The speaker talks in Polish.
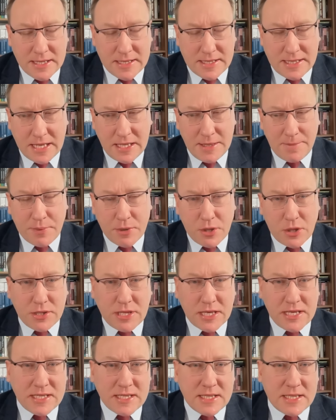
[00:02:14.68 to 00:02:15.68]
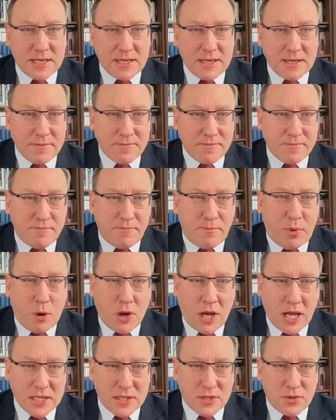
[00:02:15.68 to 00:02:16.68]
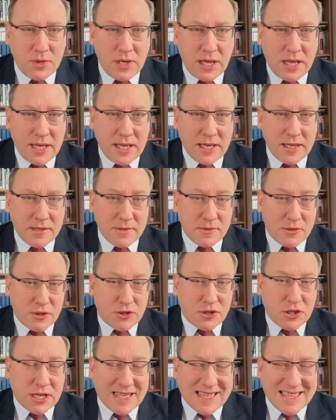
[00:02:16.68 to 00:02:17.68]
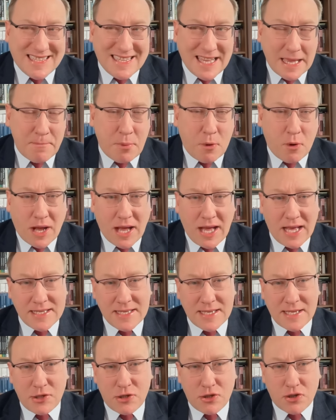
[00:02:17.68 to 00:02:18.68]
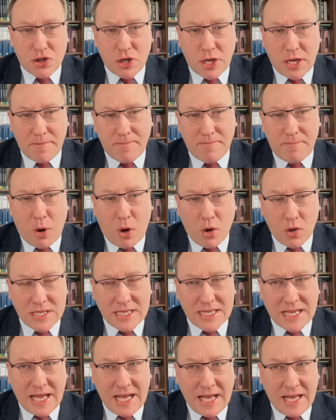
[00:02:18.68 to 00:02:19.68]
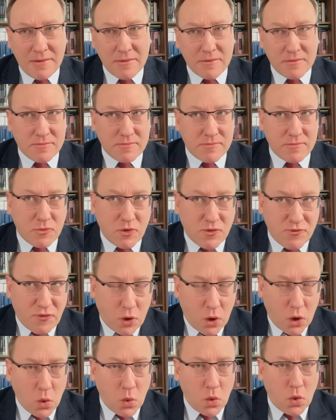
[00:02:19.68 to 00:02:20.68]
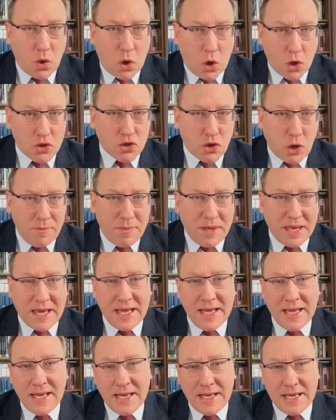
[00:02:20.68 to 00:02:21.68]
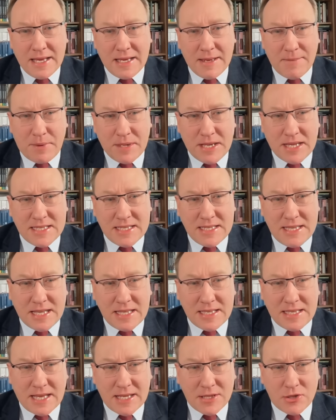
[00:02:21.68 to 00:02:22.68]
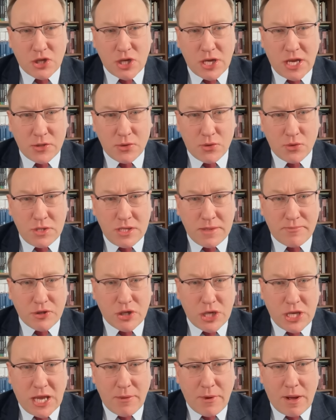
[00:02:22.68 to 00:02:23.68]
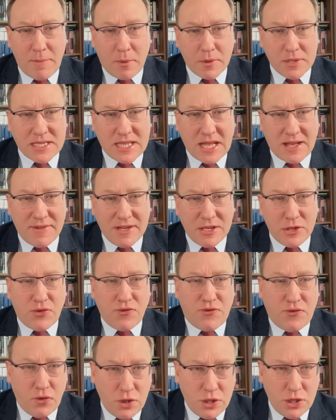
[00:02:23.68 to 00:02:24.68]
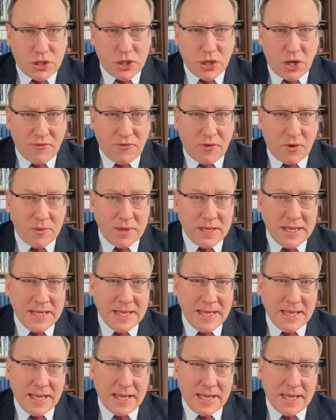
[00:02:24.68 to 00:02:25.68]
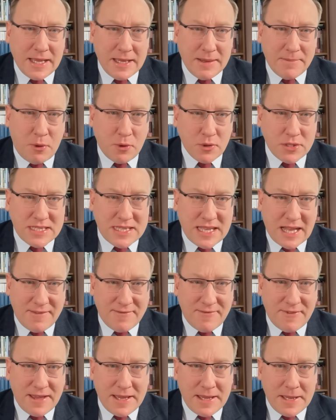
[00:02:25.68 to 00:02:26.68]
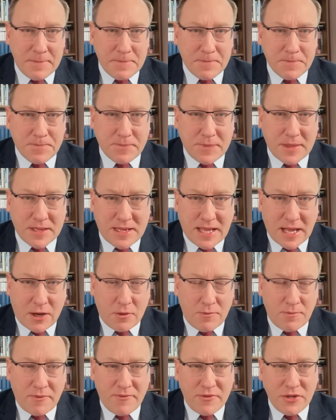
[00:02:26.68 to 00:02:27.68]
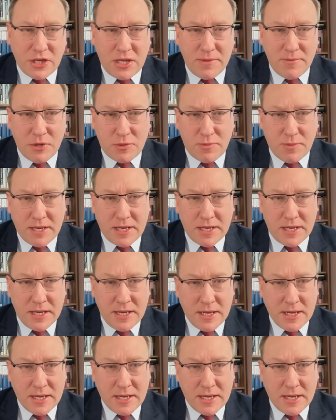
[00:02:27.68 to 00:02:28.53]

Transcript: Ten protest y, pokazuje, czy, czy chce pokazać, że Polska no, w osobie y, prezydenta Andrzeja Dudy przyjęła postawę dwulicową. Y, postawę mm, taką powiedzielibyśmy